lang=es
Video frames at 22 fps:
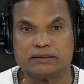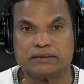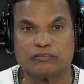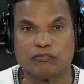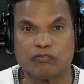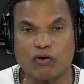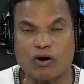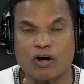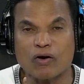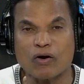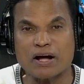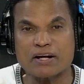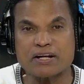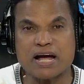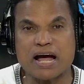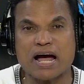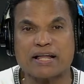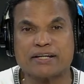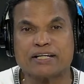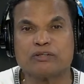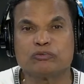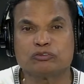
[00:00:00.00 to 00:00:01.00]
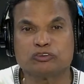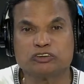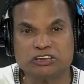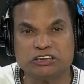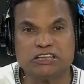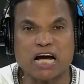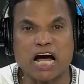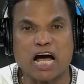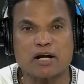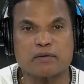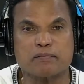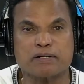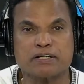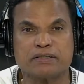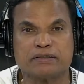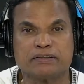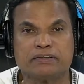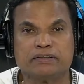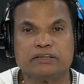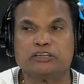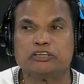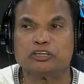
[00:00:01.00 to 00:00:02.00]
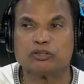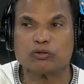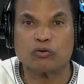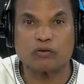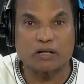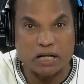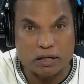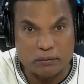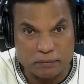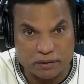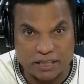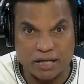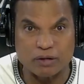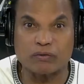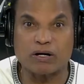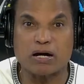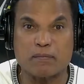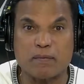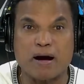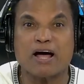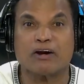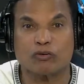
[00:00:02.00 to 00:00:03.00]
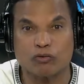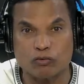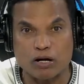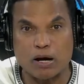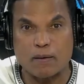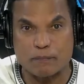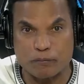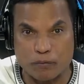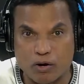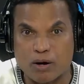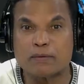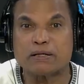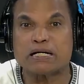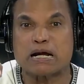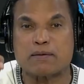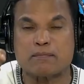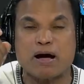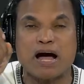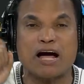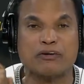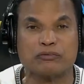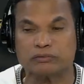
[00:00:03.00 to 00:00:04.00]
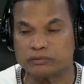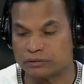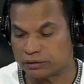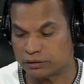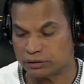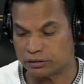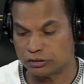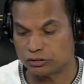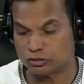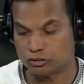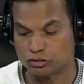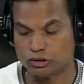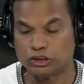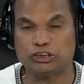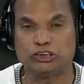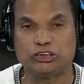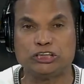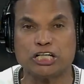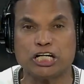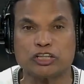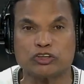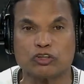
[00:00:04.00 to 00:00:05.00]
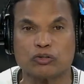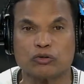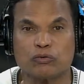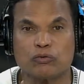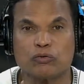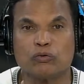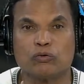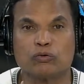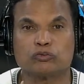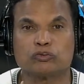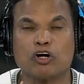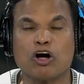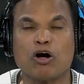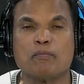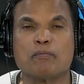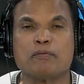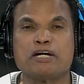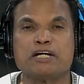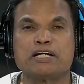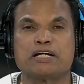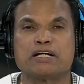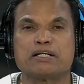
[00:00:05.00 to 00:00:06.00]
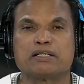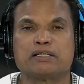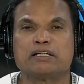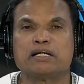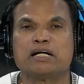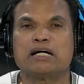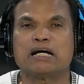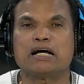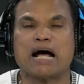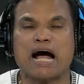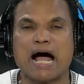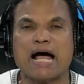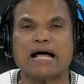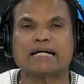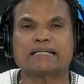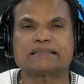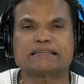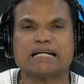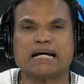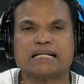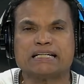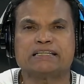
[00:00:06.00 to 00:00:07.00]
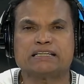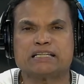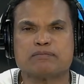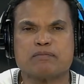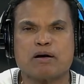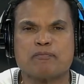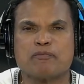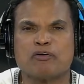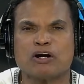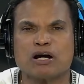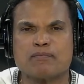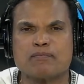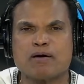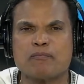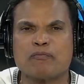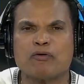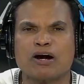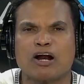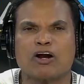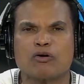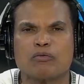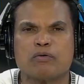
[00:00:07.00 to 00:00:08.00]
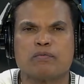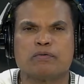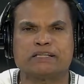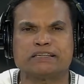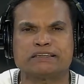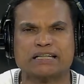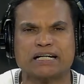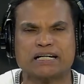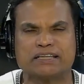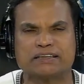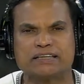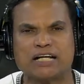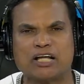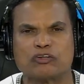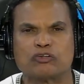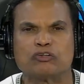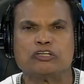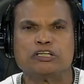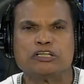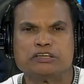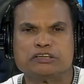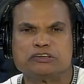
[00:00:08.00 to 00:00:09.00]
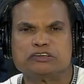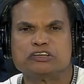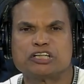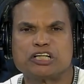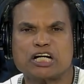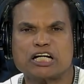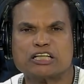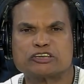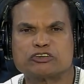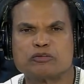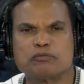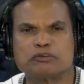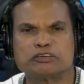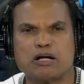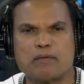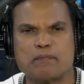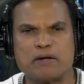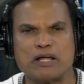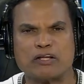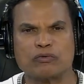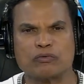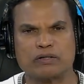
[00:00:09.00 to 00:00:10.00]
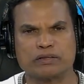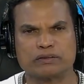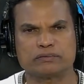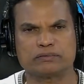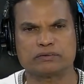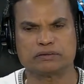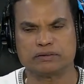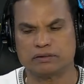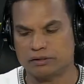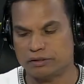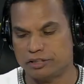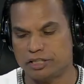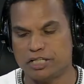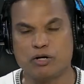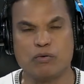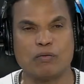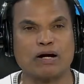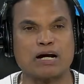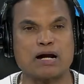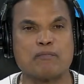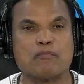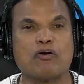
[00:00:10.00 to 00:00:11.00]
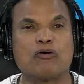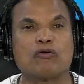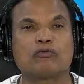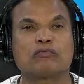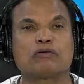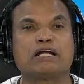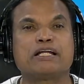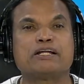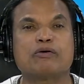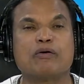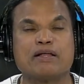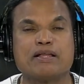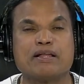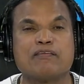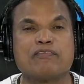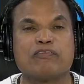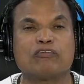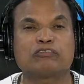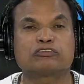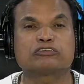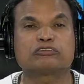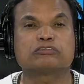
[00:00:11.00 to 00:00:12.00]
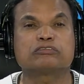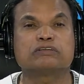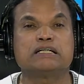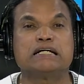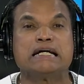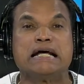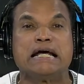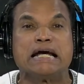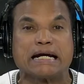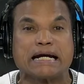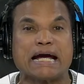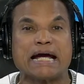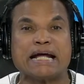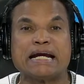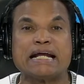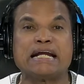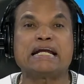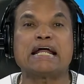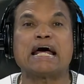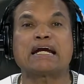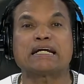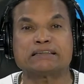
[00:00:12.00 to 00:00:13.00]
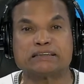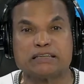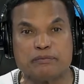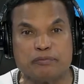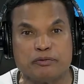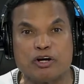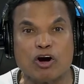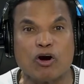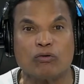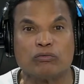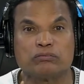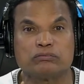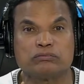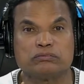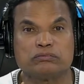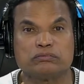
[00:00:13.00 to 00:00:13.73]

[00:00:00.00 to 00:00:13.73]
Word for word: fueron allá a denunciarme con el video en la mano, con la prueba en la mano, diciendo, don, mire, hay que salir de mamola, mamola no vive desacreditando. Dije que somos chapeadoras. Y Juan Ramón le dijo a Edelfonso que ni las recibió,